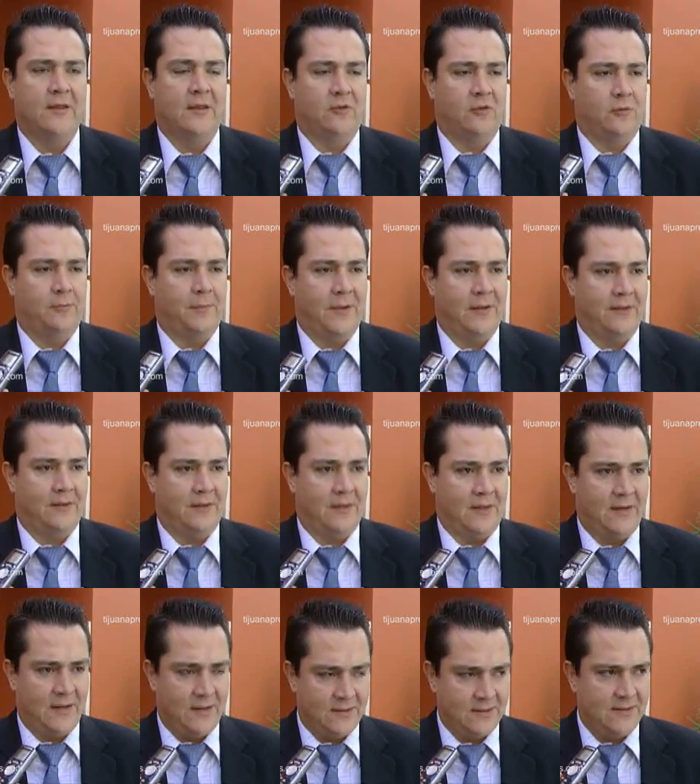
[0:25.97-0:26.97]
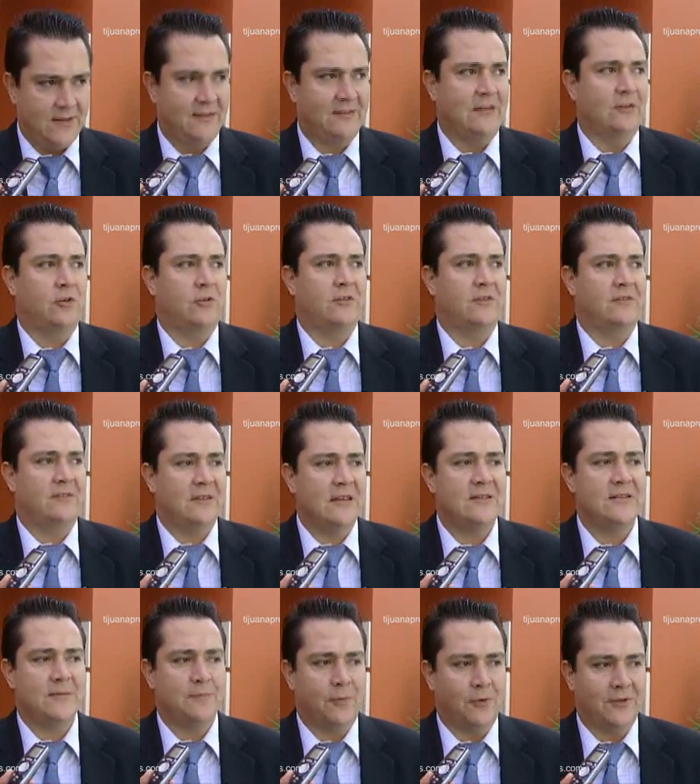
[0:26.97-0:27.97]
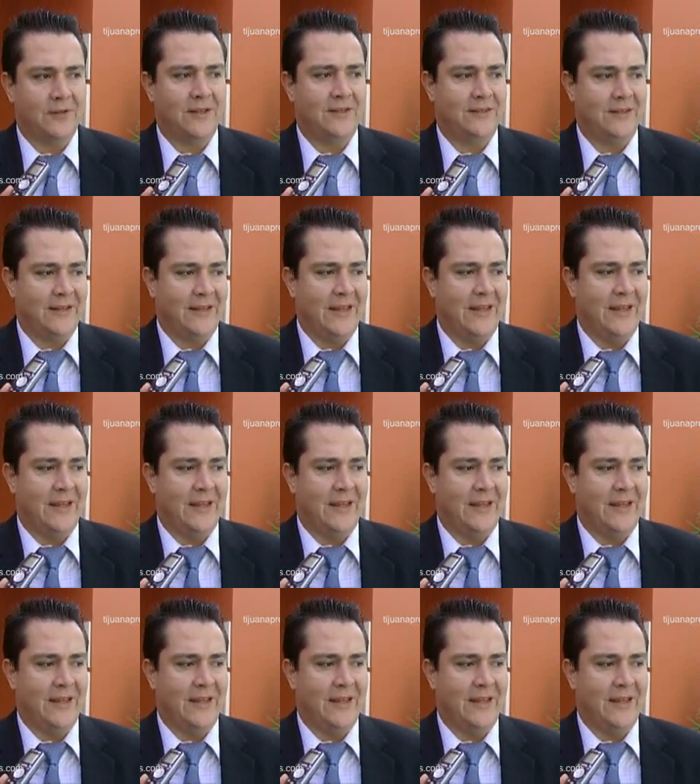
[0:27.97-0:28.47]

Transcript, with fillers: de sus pertenencias. Entonces sí es importante